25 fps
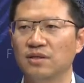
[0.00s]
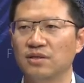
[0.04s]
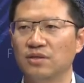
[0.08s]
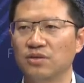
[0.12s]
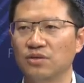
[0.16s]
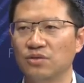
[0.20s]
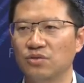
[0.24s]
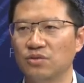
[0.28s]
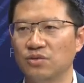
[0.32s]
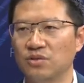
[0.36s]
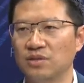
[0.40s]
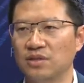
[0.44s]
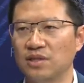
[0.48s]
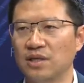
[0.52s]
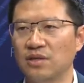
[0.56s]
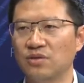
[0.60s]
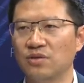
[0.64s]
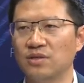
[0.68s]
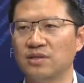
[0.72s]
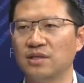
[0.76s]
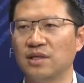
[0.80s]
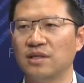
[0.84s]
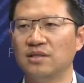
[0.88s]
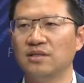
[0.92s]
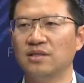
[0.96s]
有降落
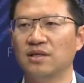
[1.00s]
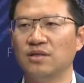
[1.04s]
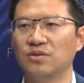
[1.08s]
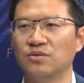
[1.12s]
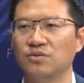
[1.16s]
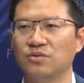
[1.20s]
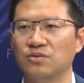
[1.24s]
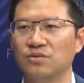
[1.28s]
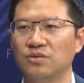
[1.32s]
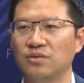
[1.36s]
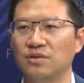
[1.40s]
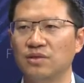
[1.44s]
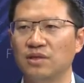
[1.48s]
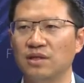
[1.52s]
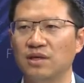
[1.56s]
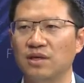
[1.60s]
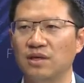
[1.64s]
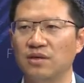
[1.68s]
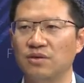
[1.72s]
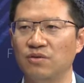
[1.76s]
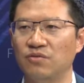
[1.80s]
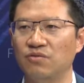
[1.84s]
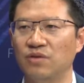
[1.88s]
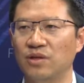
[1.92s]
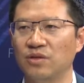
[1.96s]
伞减速，还
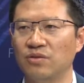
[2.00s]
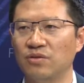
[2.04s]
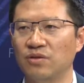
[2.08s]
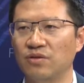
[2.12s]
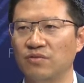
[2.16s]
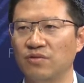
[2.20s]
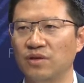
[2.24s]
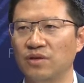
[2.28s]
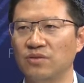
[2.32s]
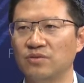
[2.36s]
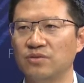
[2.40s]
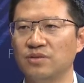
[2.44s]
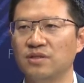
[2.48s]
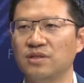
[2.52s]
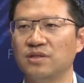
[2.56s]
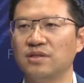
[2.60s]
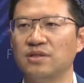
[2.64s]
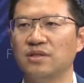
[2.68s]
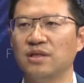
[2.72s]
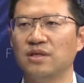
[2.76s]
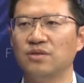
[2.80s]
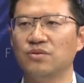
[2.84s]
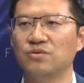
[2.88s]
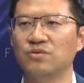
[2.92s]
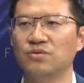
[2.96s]
有反推发动机
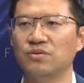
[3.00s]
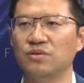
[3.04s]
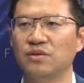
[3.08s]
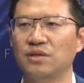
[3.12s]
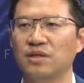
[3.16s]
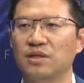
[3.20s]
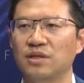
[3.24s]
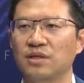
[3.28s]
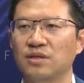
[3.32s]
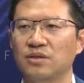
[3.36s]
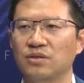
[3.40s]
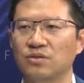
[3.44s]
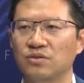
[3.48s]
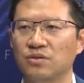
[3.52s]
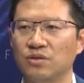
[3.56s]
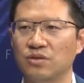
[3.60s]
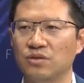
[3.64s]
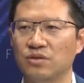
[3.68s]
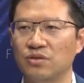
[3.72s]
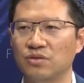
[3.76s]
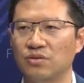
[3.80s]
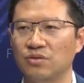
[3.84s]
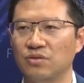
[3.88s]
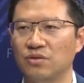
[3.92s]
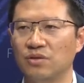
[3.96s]
减速，最
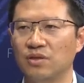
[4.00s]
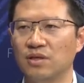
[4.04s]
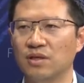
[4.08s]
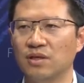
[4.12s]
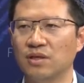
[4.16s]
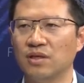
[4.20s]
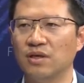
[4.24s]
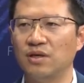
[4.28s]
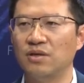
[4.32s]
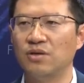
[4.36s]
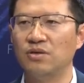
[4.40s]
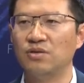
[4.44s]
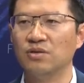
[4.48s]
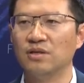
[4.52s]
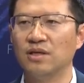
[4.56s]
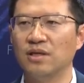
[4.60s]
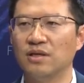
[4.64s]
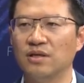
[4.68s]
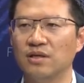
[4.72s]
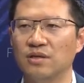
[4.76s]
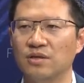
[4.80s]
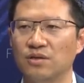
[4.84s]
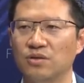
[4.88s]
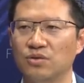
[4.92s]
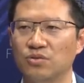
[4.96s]
后靠它
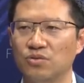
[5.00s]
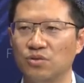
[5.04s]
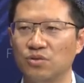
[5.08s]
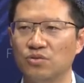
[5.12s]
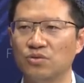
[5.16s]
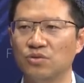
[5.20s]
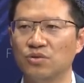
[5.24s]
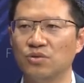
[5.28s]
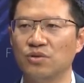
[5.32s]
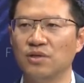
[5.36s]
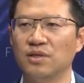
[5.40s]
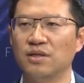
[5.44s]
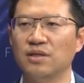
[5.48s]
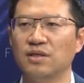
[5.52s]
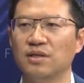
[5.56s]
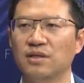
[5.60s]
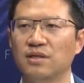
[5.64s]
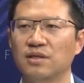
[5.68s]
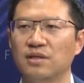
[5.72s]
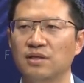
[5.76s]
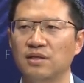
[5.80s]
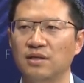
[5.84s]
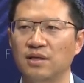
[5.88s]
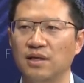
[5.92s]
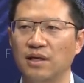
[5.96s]
的着陆腿
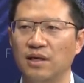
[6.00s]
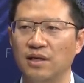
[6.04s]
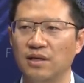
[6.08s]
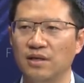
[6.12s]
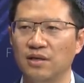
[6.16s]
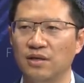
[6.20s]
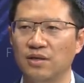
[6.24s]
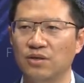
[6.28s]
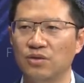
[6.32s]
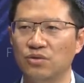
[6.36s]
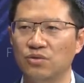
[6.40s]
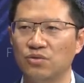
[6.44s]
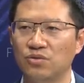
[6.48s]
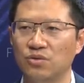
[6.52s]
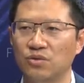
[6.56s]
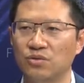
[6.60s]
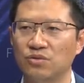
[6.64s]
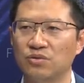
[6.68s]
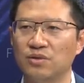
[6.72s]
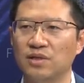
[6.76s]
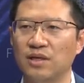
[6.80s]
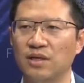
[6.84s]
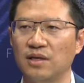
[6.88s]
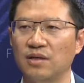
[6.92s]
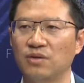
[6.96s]
来着
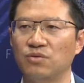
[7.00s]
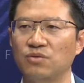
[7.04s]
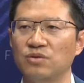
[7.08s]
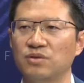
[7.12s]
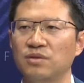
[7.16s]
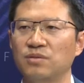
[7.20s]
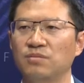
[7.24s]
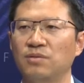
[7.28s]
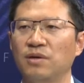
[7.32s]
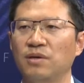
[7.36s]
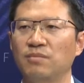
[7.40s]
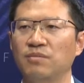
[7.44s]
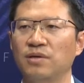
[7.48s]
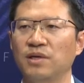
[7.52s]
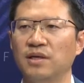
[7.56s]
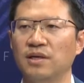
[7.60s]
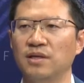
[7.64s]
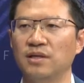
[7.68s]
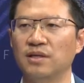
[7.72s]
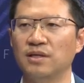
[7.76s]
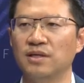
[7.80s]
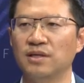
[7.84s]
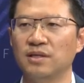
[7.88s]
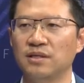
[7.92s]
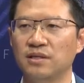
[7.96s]
陆在火星表面，
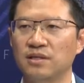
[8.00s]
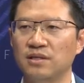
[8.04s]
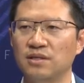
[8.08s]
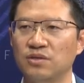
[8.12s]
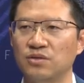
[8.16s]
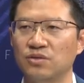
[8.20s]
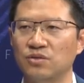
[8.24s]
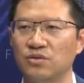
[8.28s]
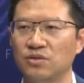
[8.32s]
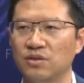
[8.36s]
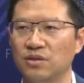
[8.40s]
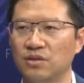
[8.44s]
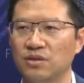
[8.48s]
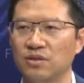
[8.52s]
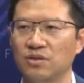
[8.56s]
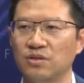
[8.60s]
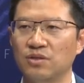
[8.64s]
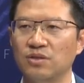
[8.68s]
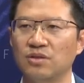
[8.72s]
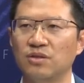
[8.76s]
吸收这个